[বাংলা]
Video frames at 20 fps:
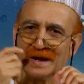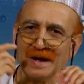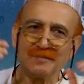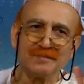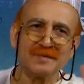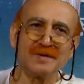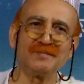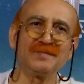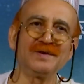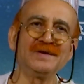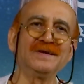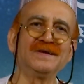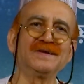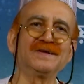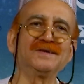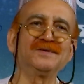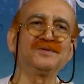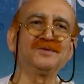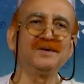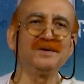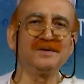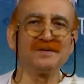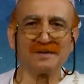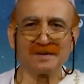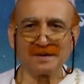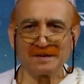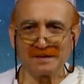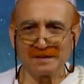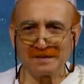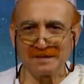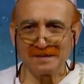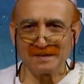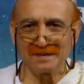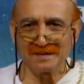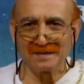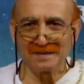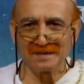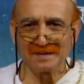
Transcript: আপনার ব্রেনের কিছুই করার নাই